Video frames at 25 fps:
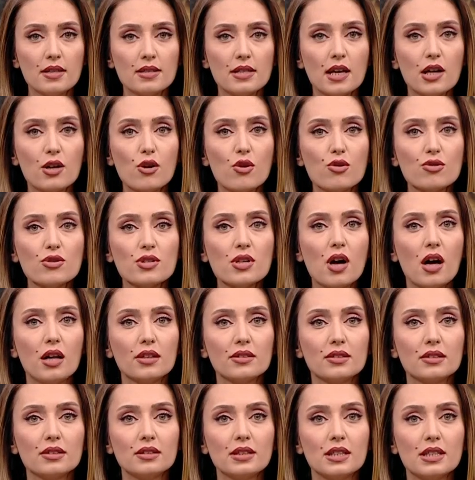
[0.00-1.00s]
Terör
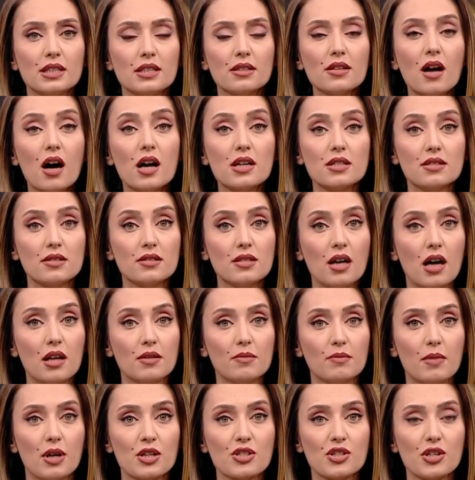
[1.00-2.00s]
saldırılarının
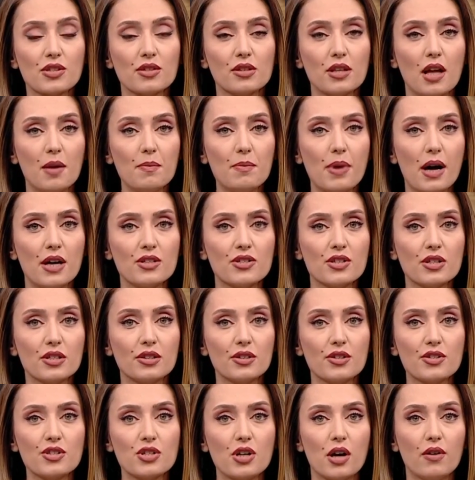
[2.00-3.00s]
ardından başlatılan Pençe
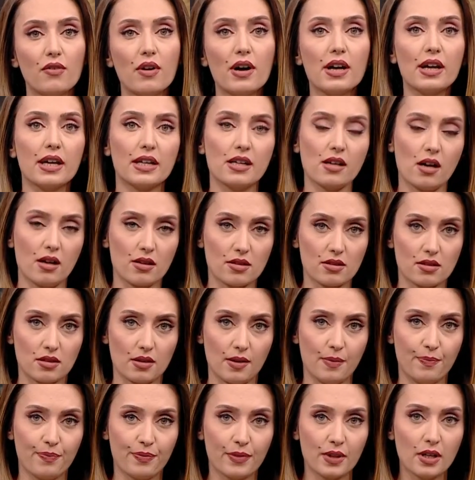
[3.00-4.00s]
Kılıç Hava
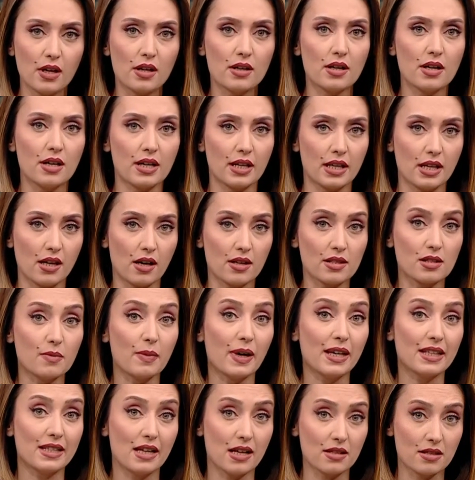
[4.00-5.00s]
Harekatı kara harekatı
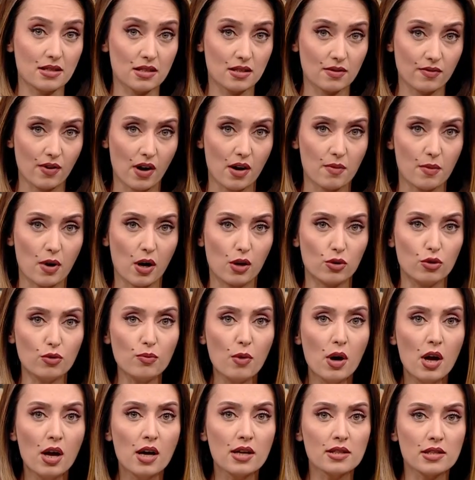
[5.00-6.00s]
beklentisi var
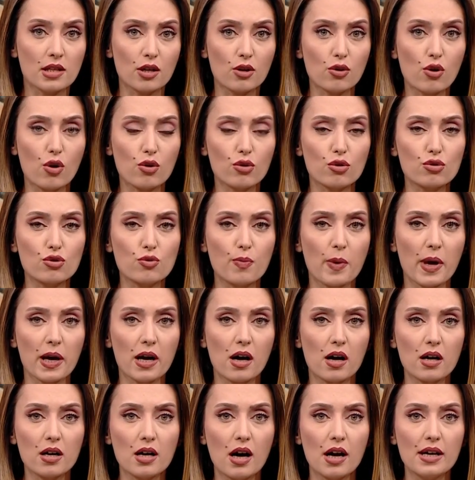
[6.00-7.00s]
malum. Terör örgütü
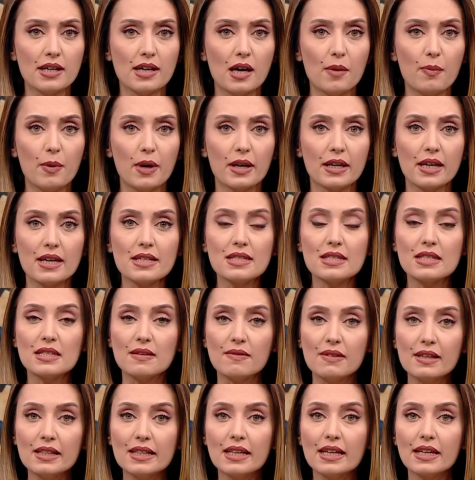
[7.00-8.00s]
PKK, YPG
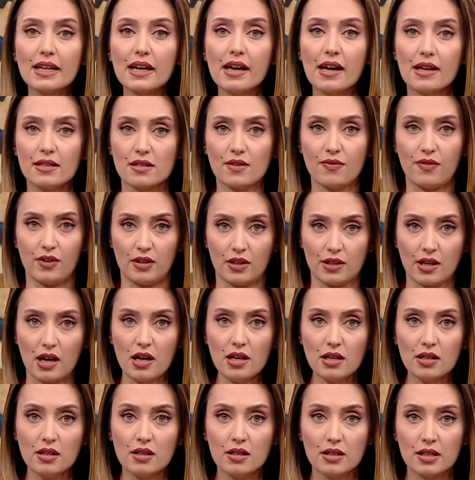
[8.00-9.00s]
sivillere hedef
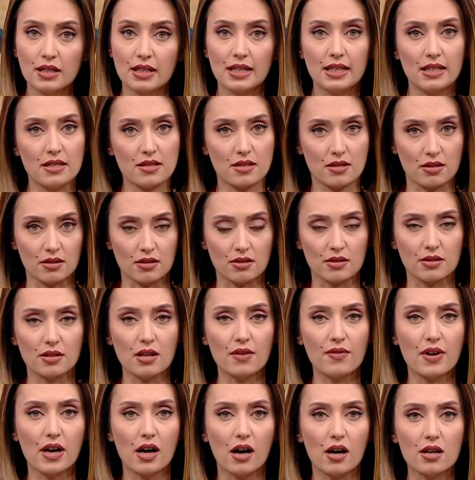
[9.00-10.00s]
alarak Kili
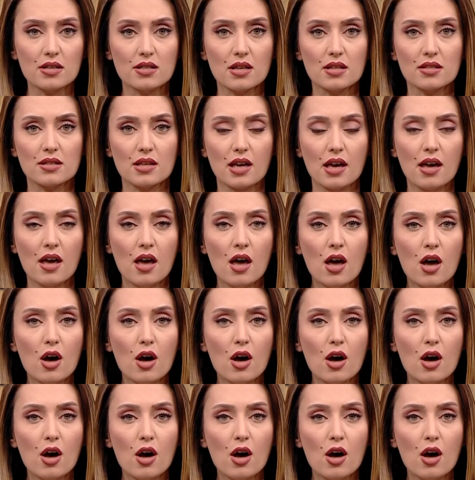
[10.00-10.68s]
sınırına ve Azez'e